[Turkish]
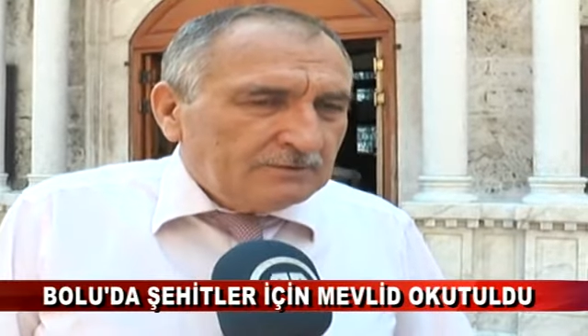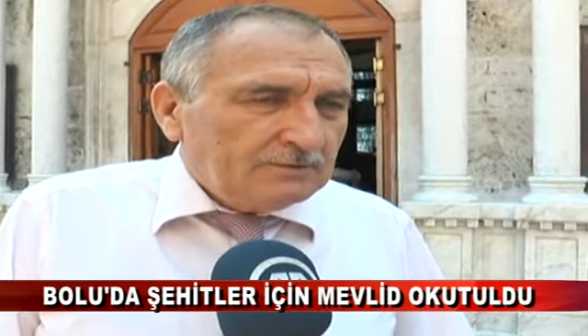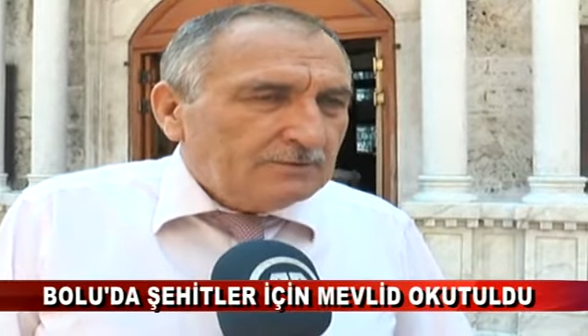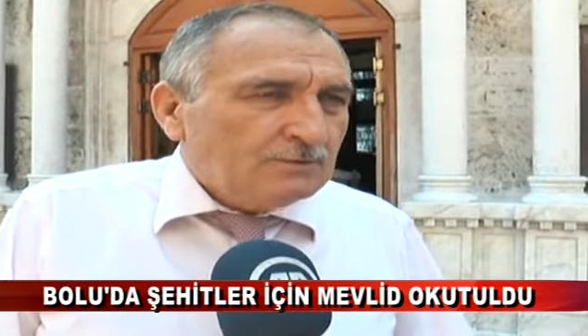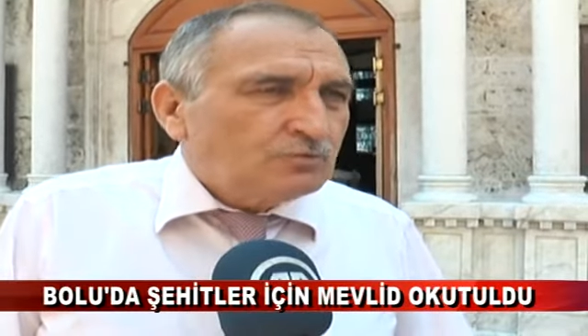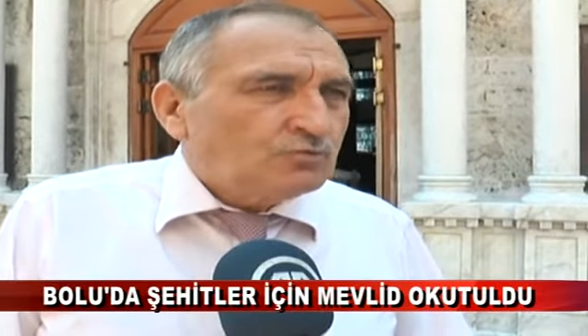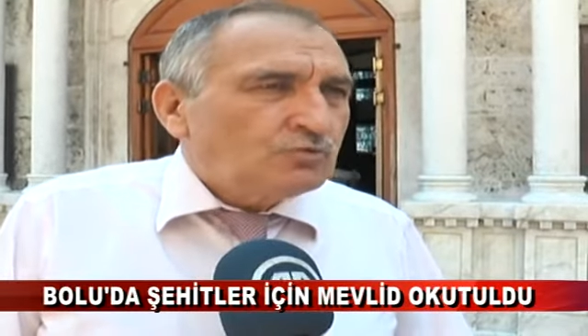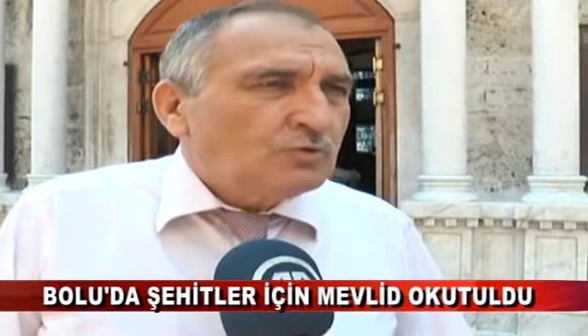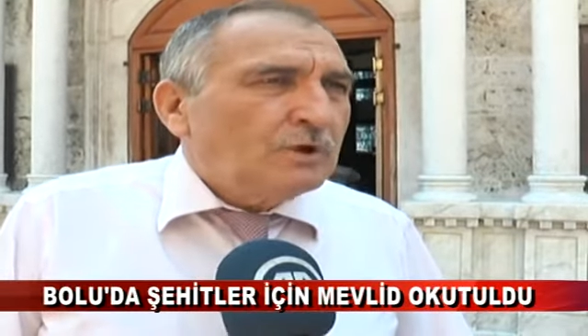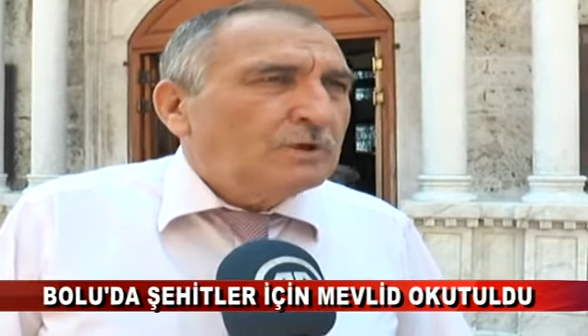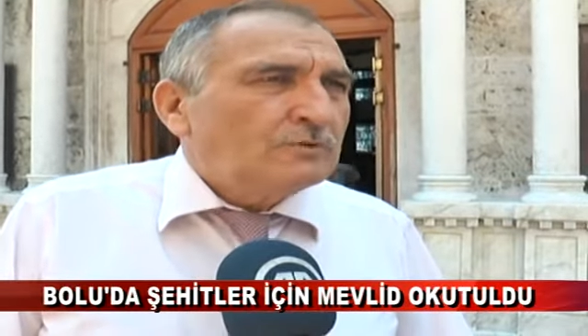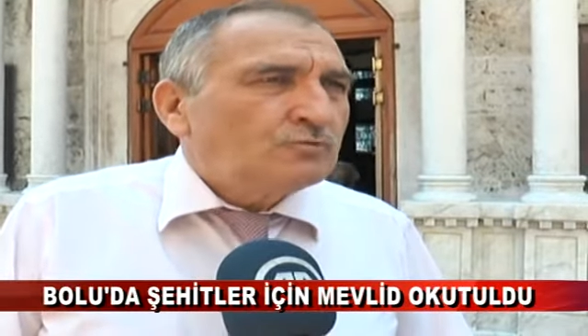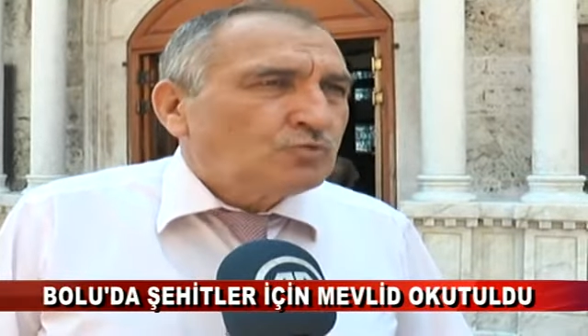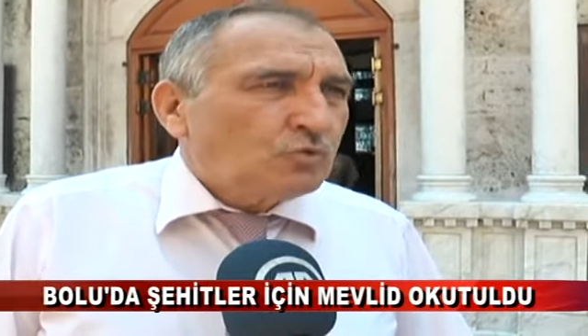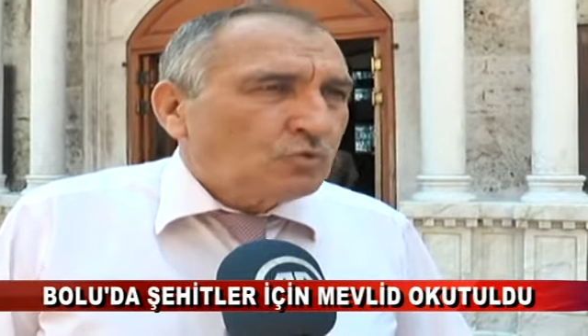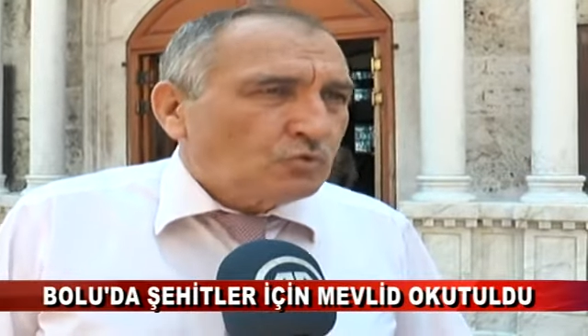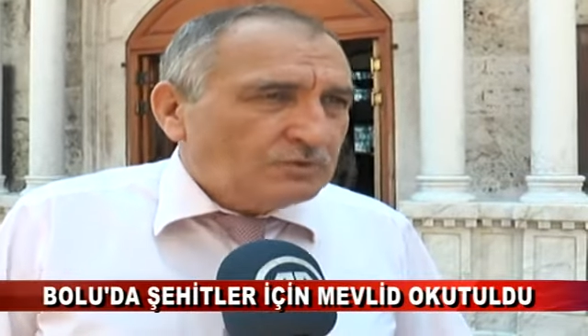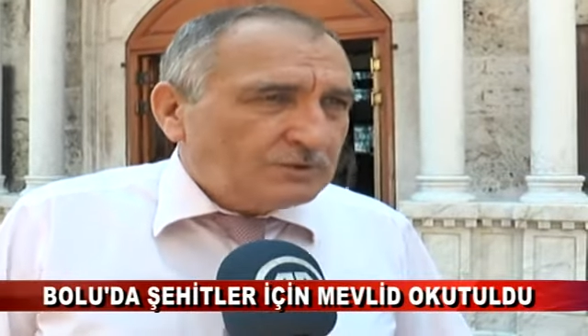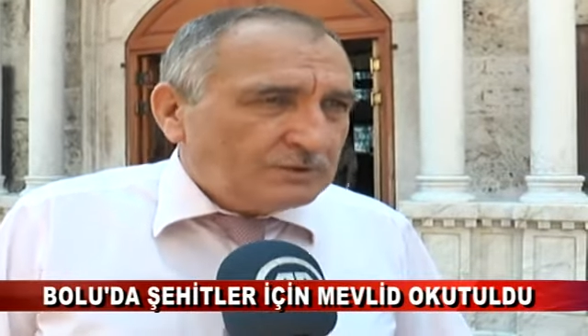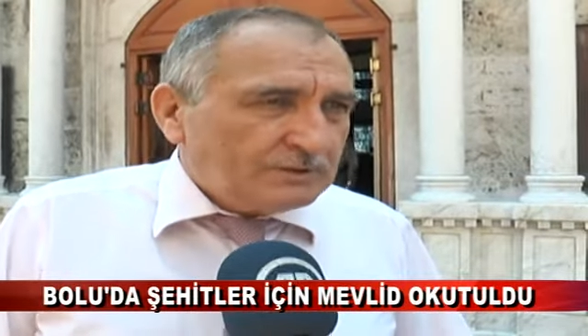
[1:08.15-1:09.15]
e, şu an
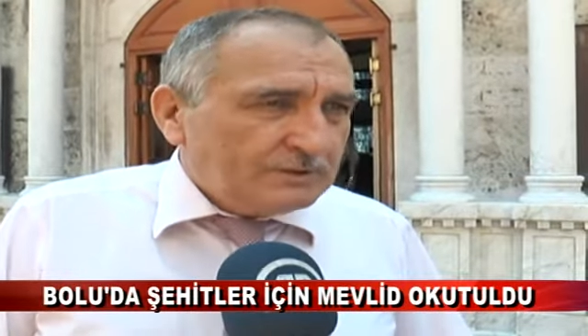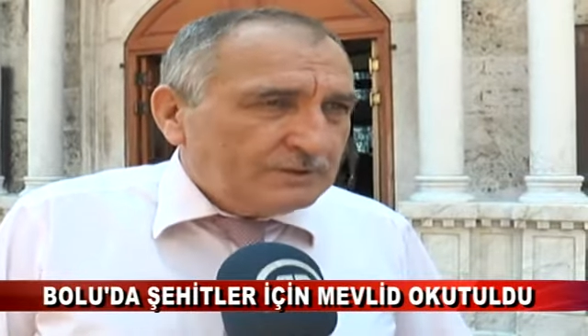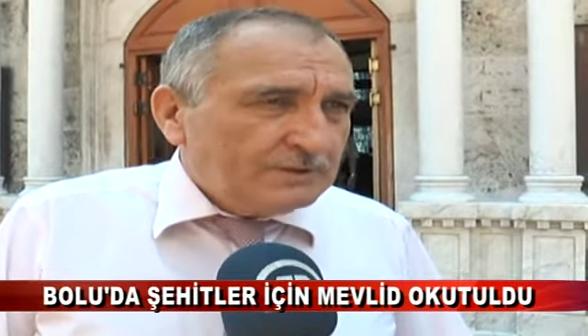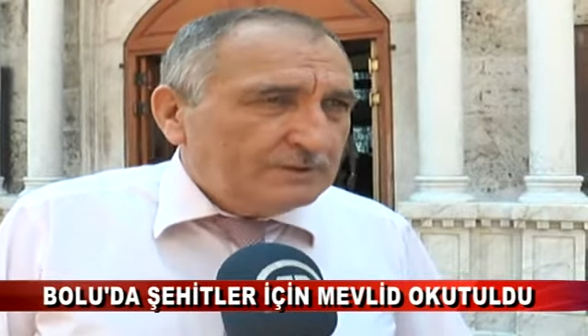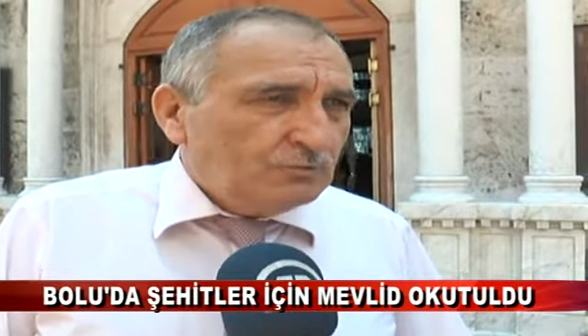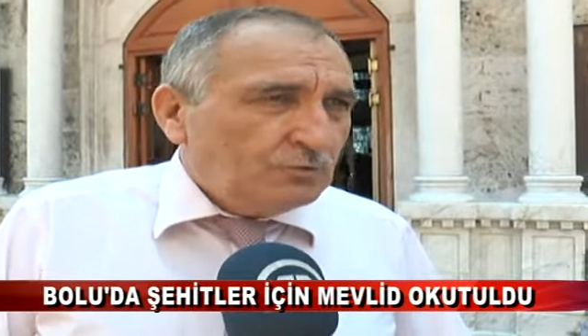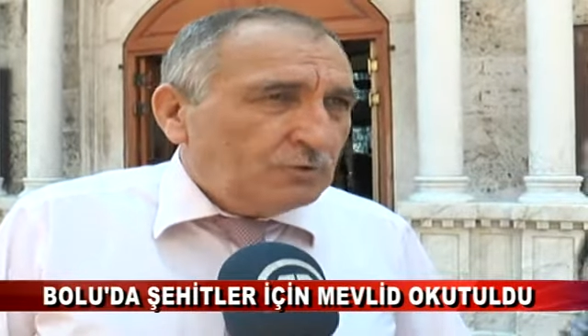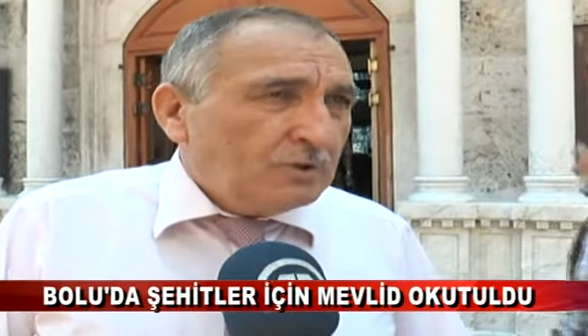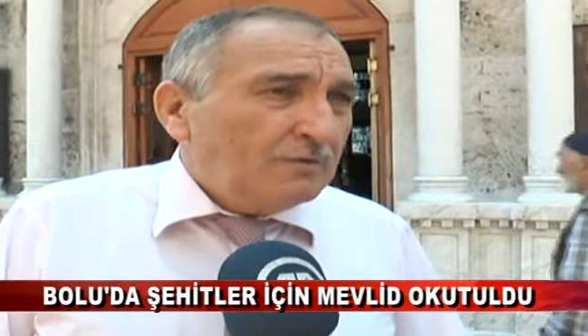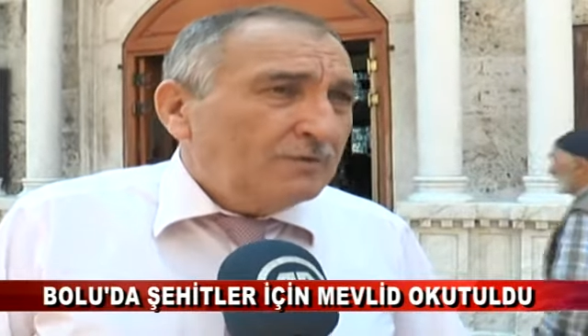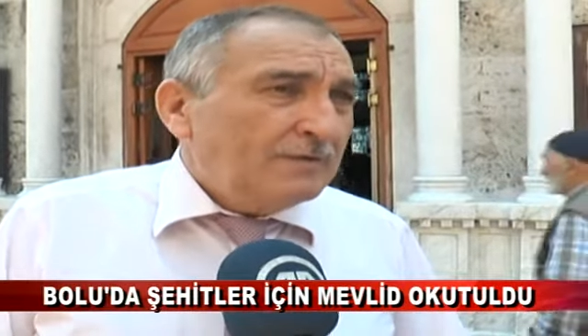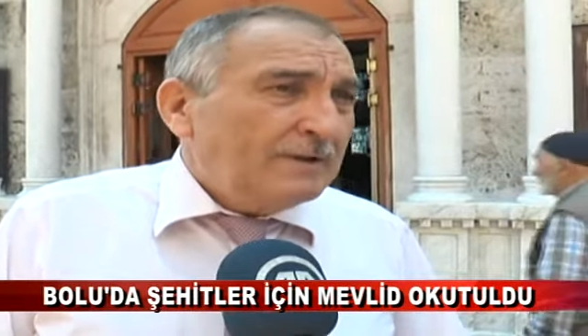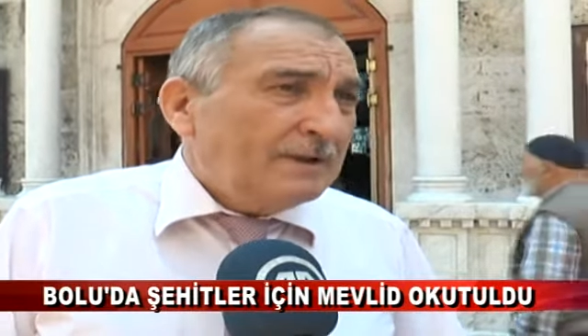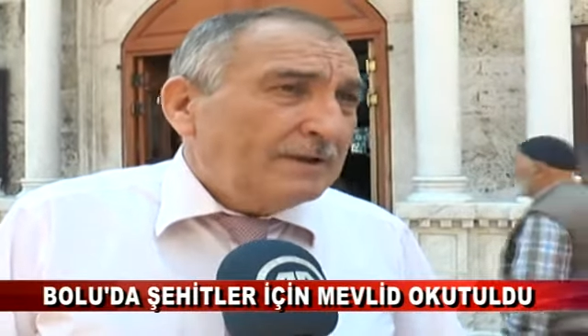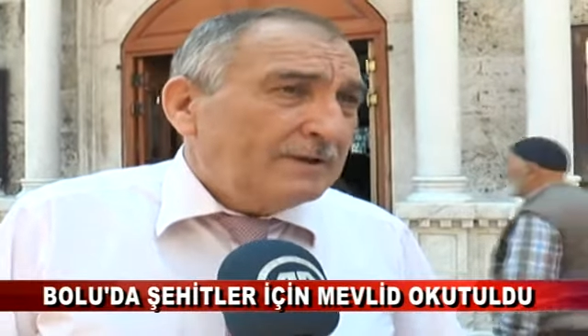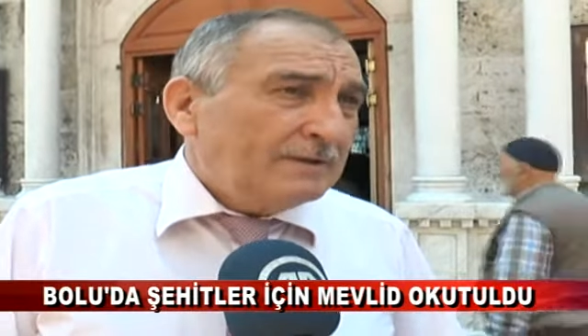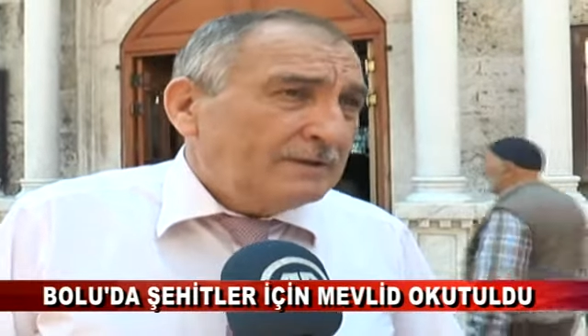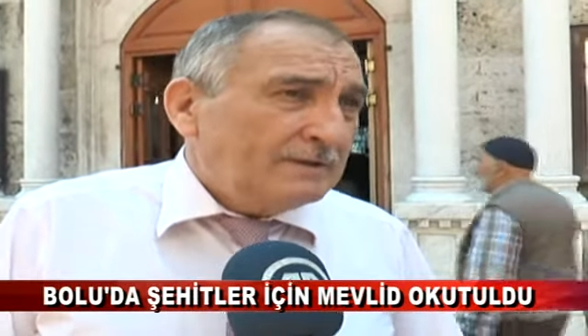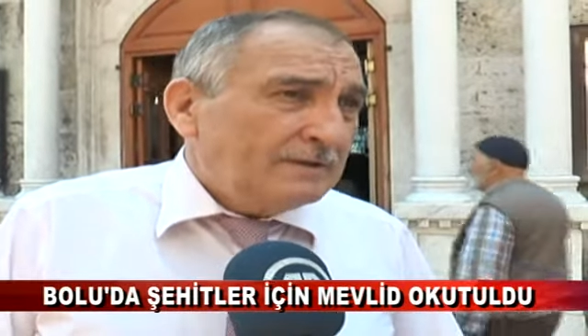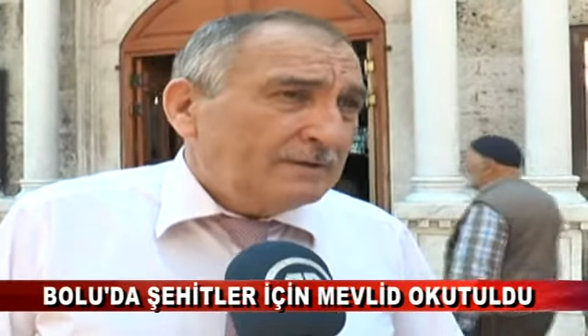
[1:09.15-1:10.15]
çok ciddi
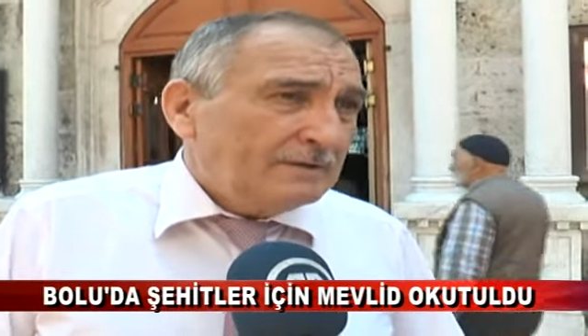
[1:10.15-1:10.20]
görevler